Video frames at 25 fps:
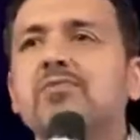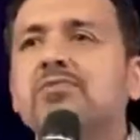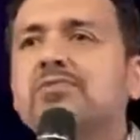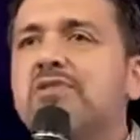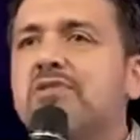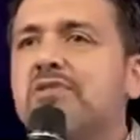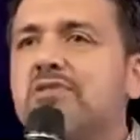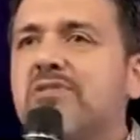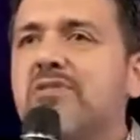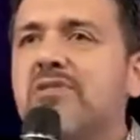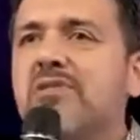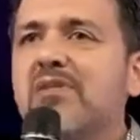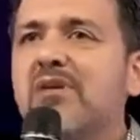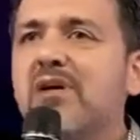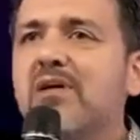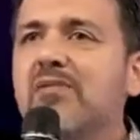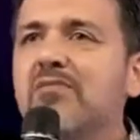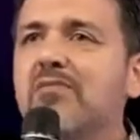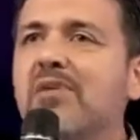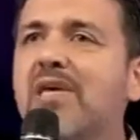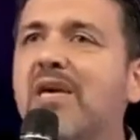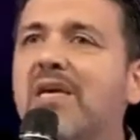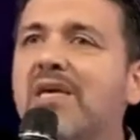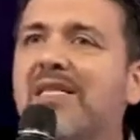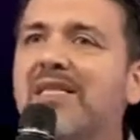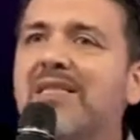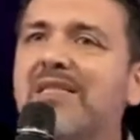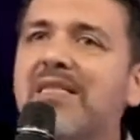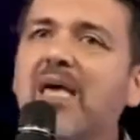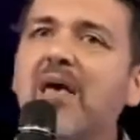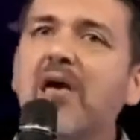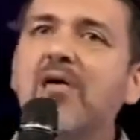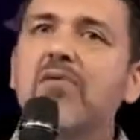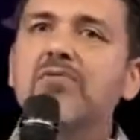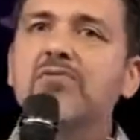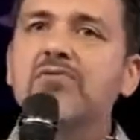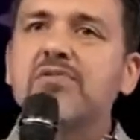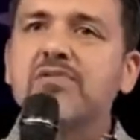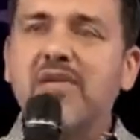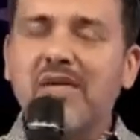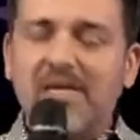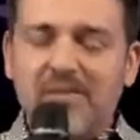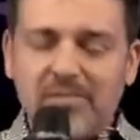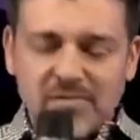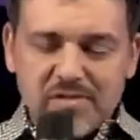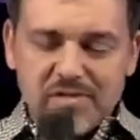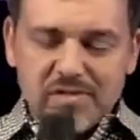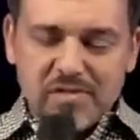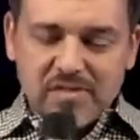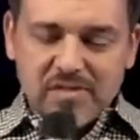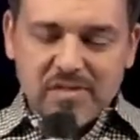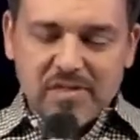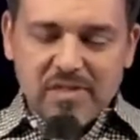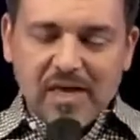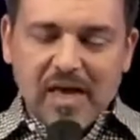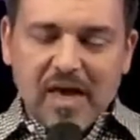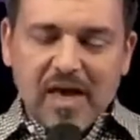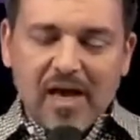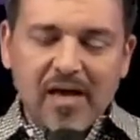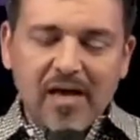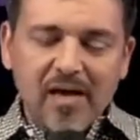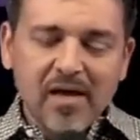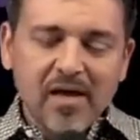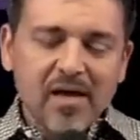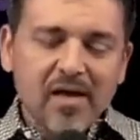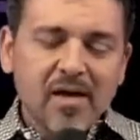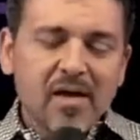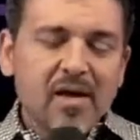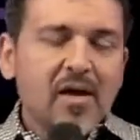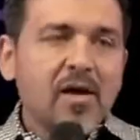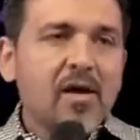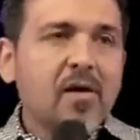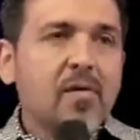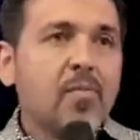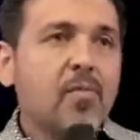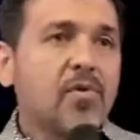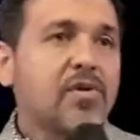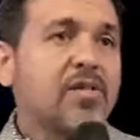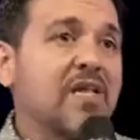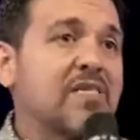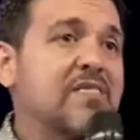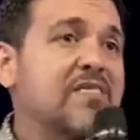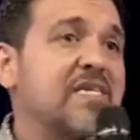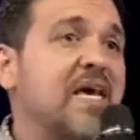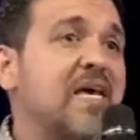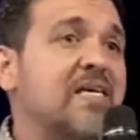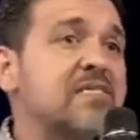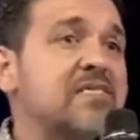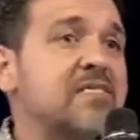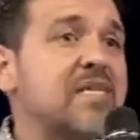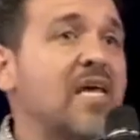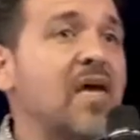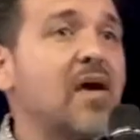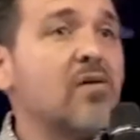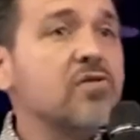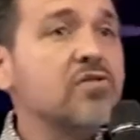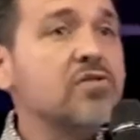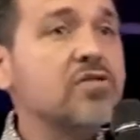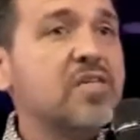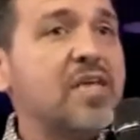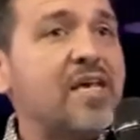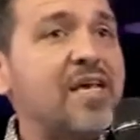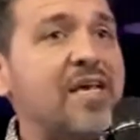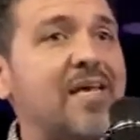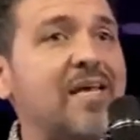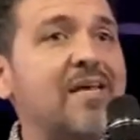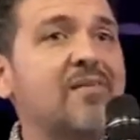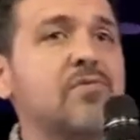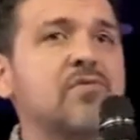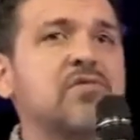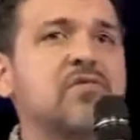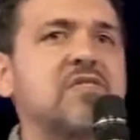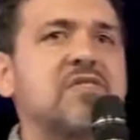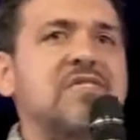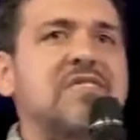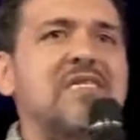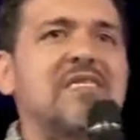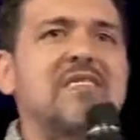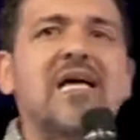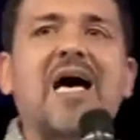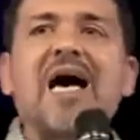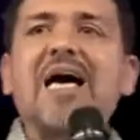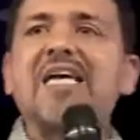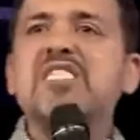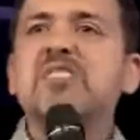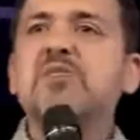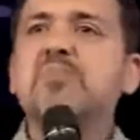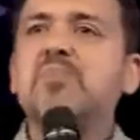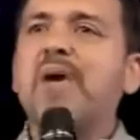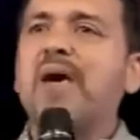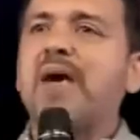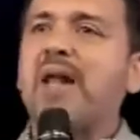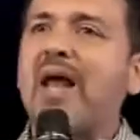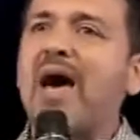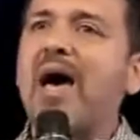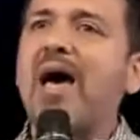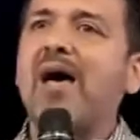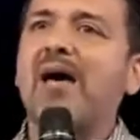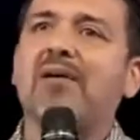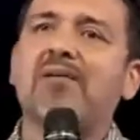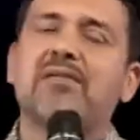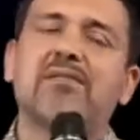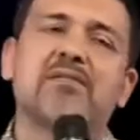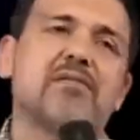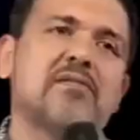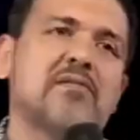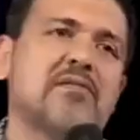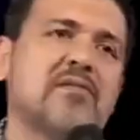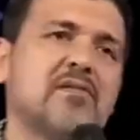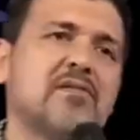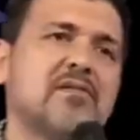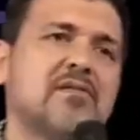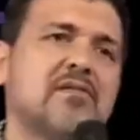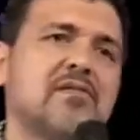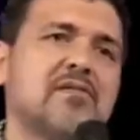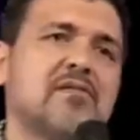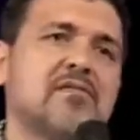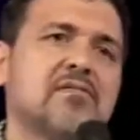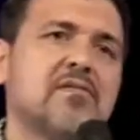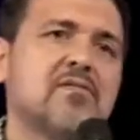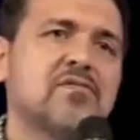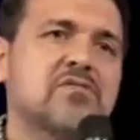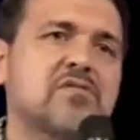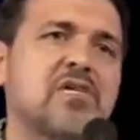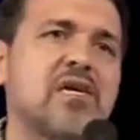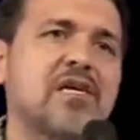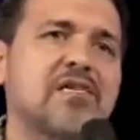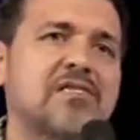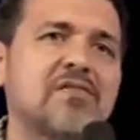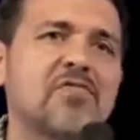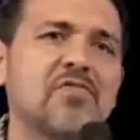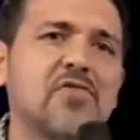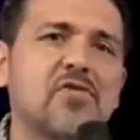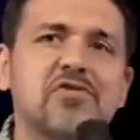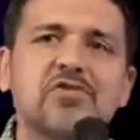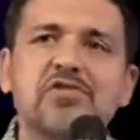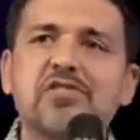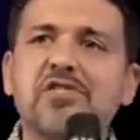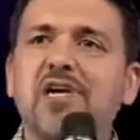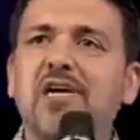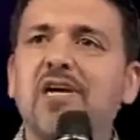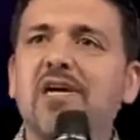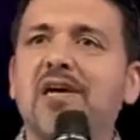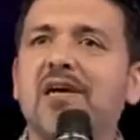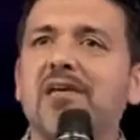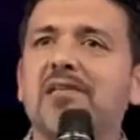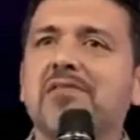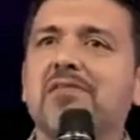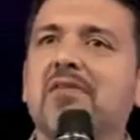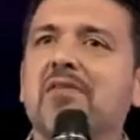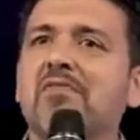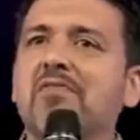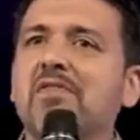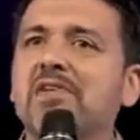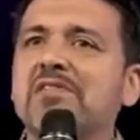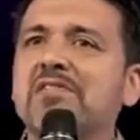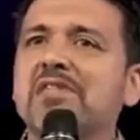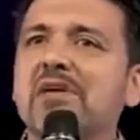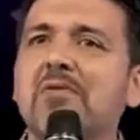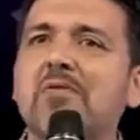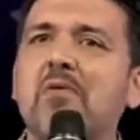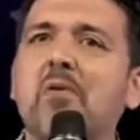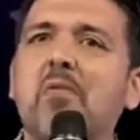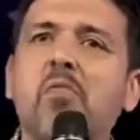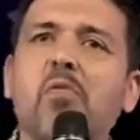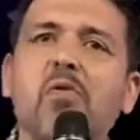nos ensinando? O que, que Deus quer nos ensinar? Muitas vezes Deus quer nos ensinar a esperar. Não sei se você, talvez é